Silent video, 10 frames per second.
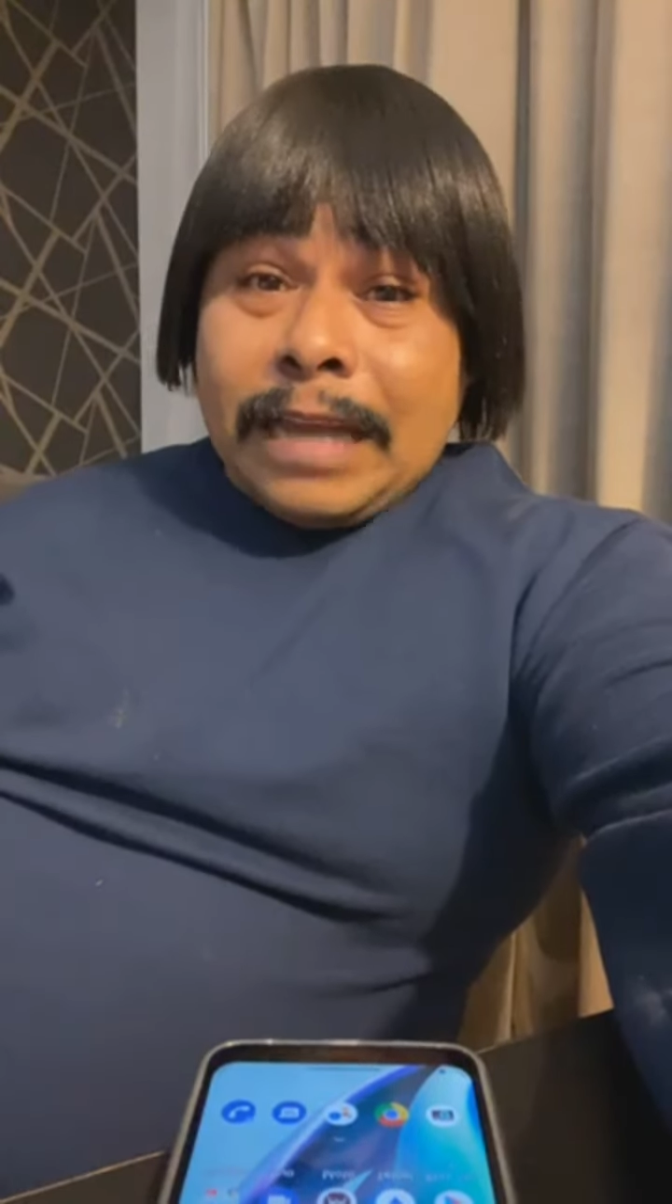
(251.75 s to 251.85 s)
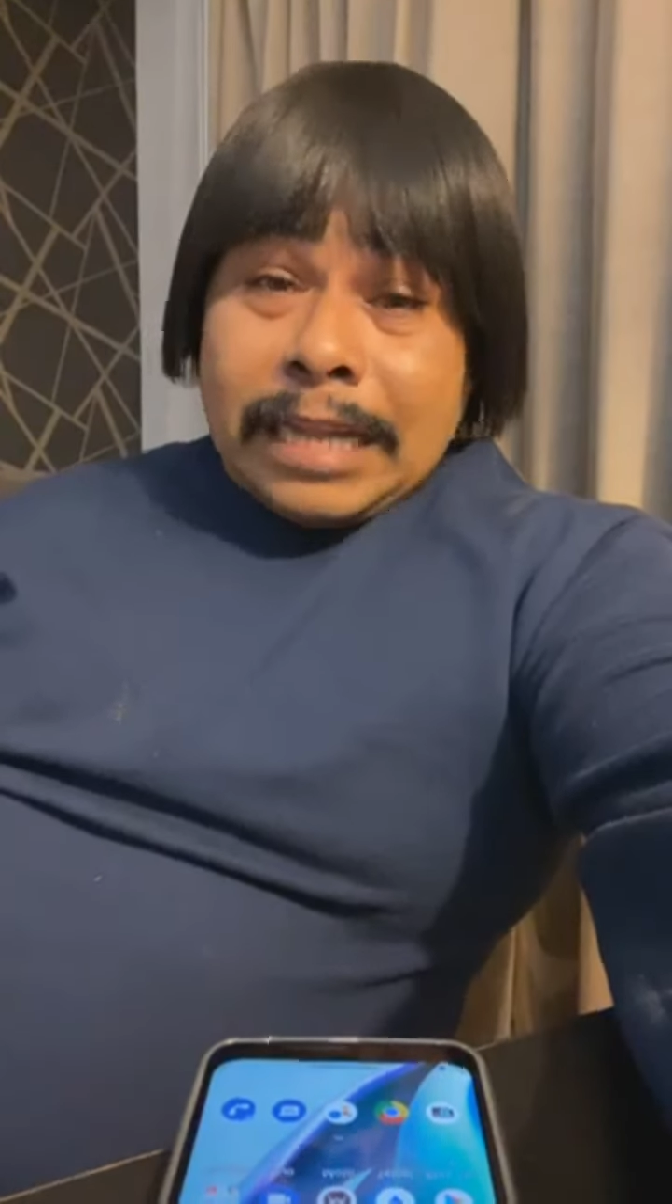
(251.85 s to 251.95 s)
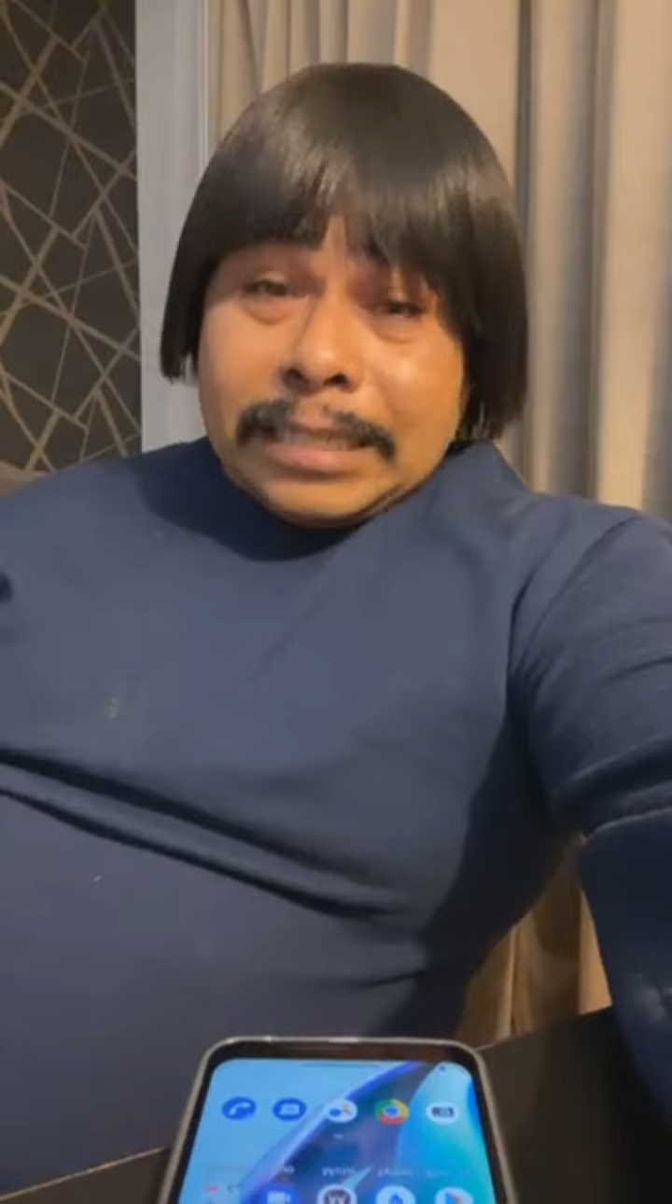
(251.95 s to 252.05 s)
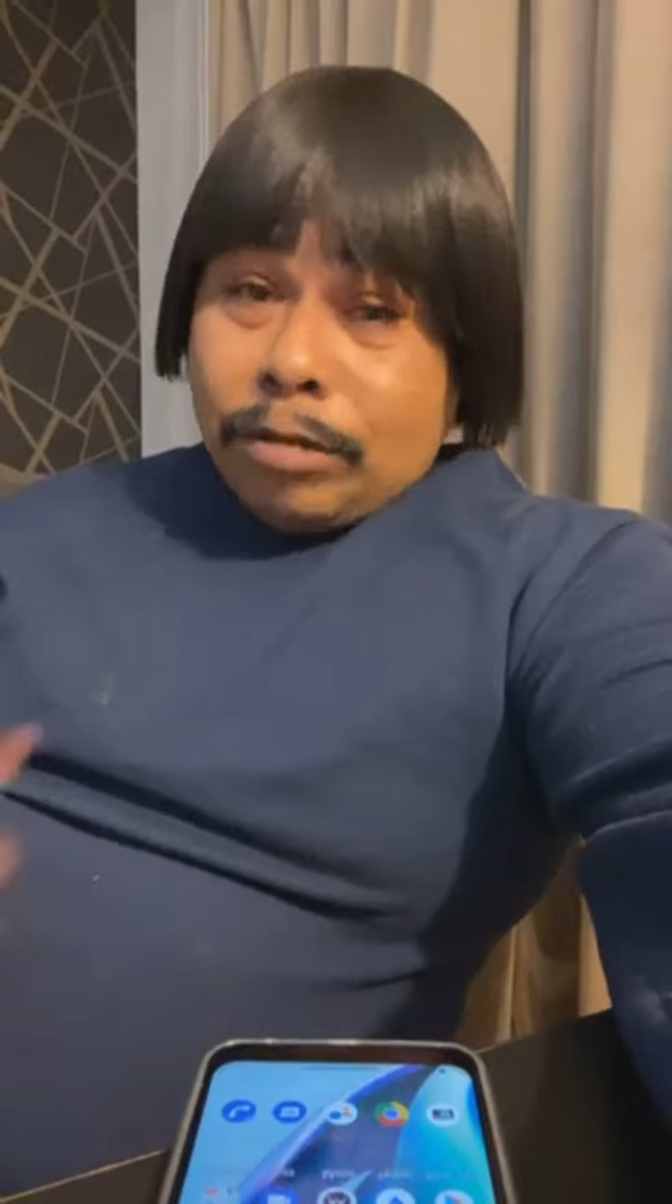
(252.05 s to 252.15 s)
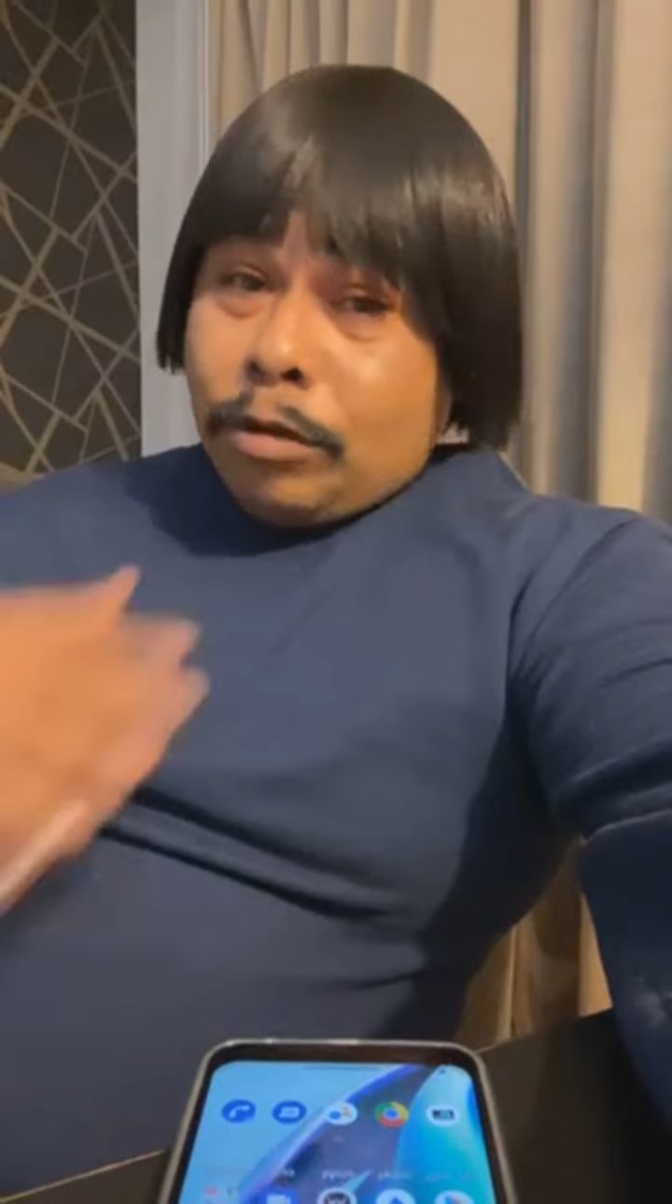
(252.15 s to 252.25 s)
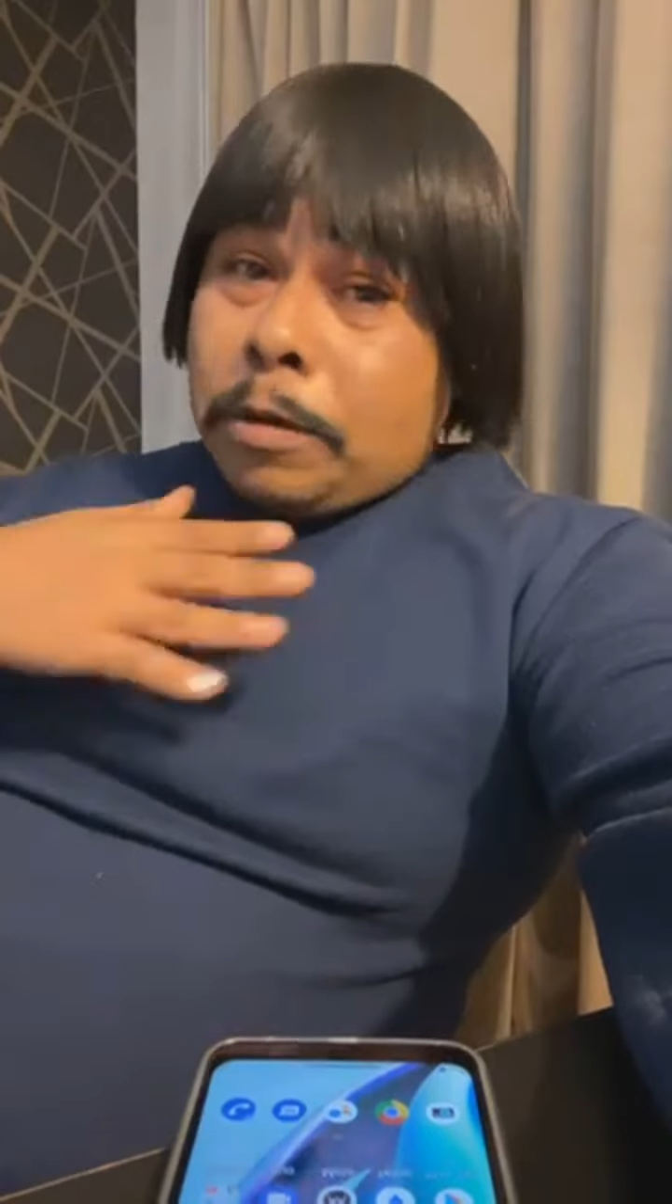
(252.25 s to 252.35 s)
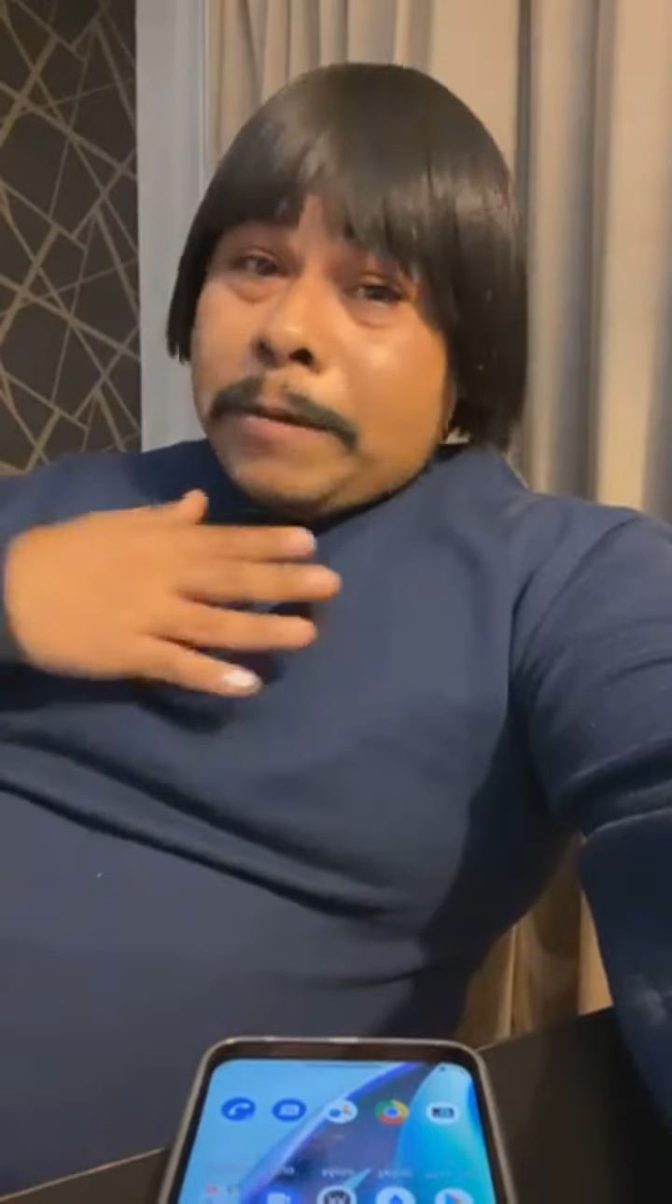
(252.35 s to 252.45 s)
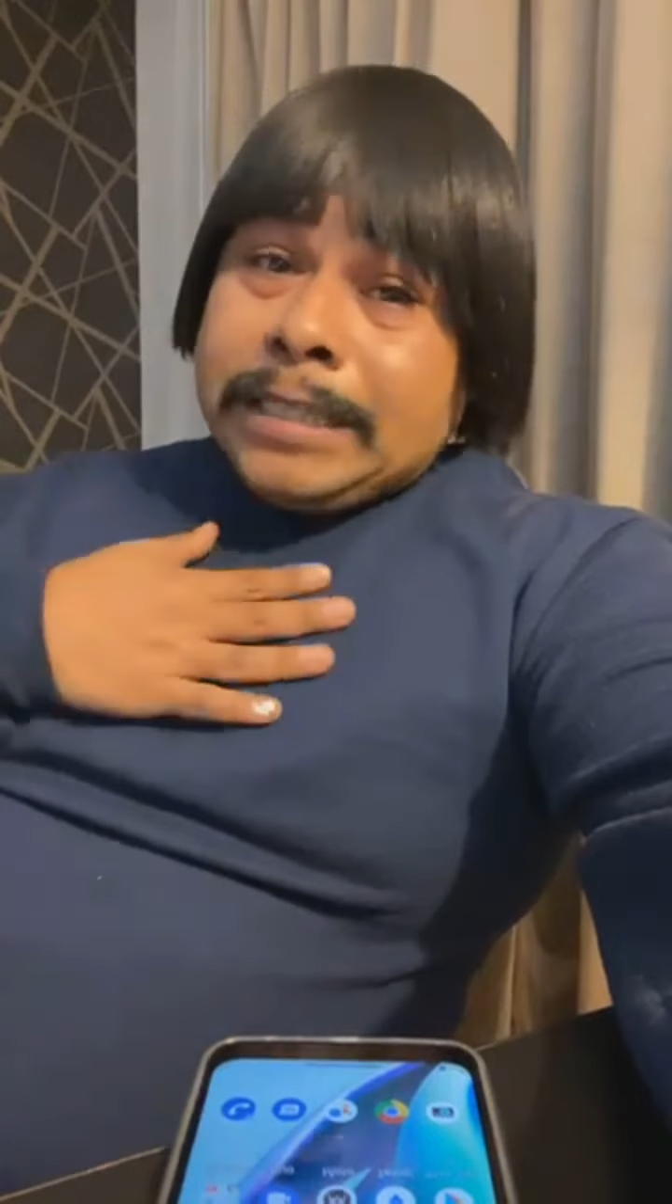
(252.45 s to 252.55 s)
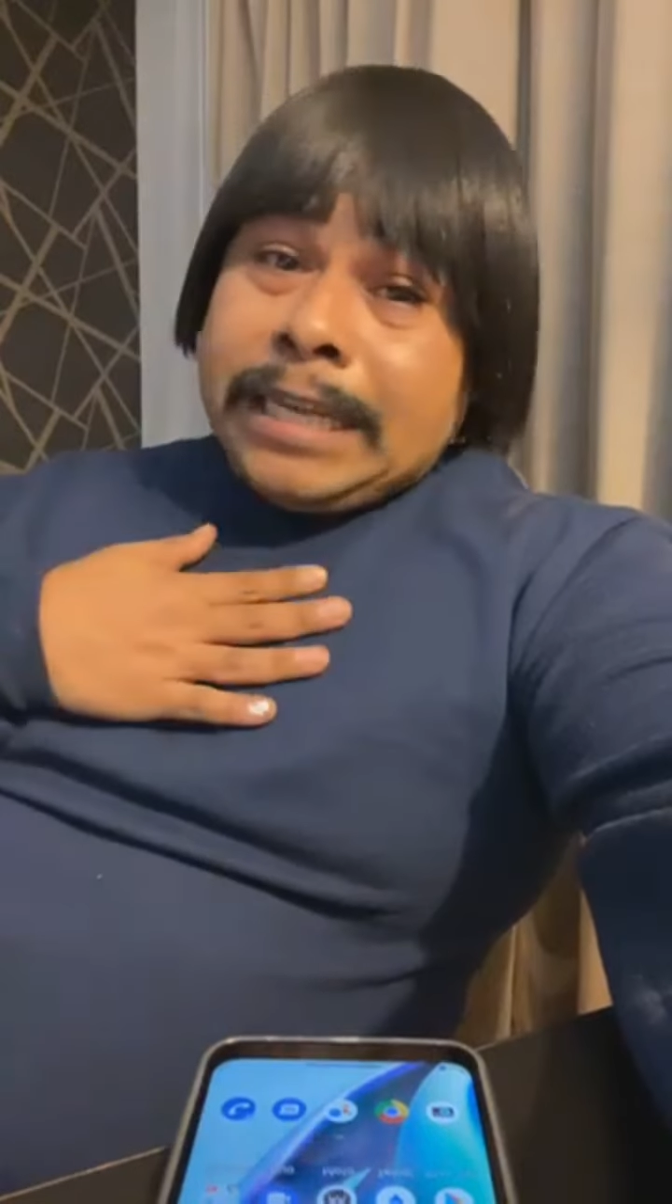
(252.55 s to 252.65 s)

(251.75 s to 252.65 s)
Así como me ven